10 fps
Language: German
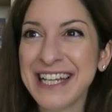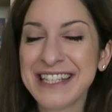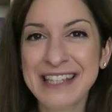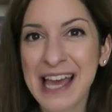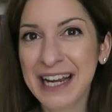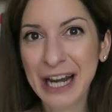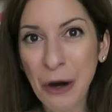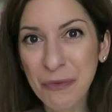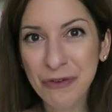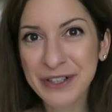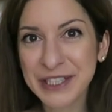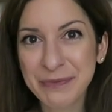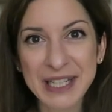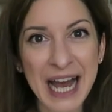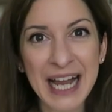sehr glaubwürdig
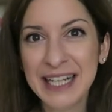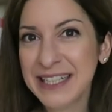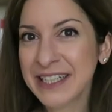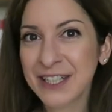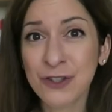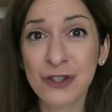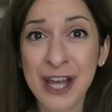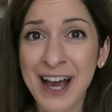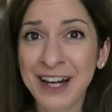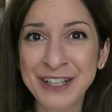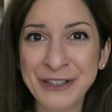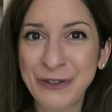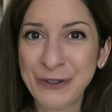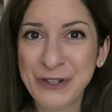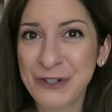mit all ihren Stärken
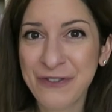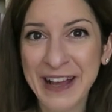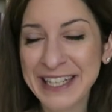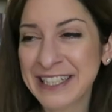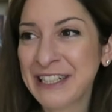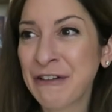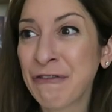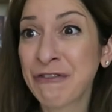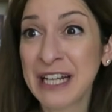und Schwächen.